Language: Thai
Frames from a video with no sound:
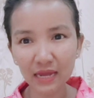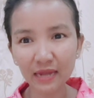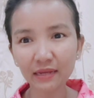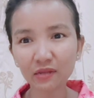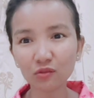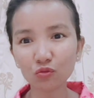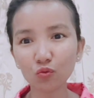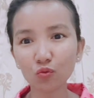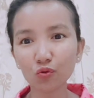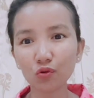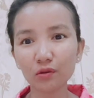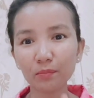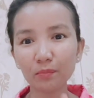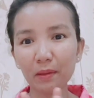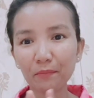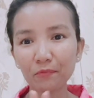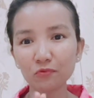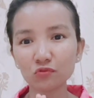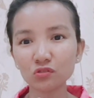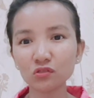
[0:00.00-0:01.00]
นะทุกคนแบ
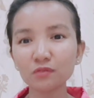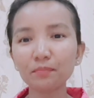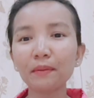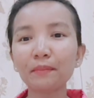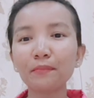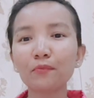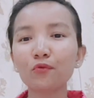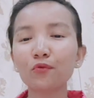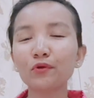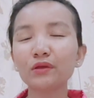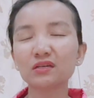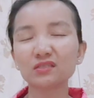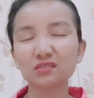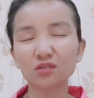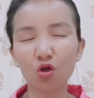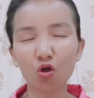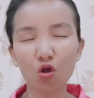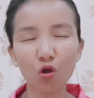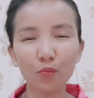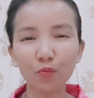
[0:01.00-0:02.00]
บรู้สึกแบบโอ้ยอยากจะ
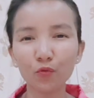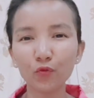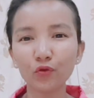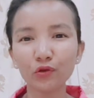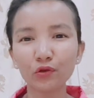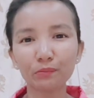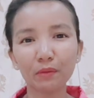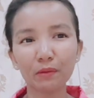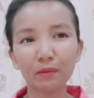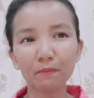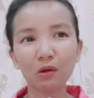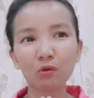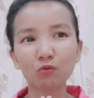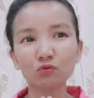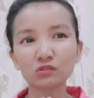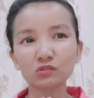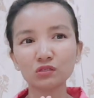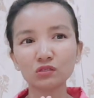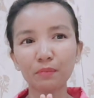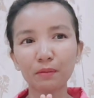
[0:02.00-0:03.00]
ขอบคุณแบบว่า
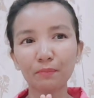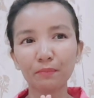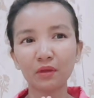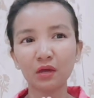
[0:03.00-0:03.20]
รู้สึกแบบ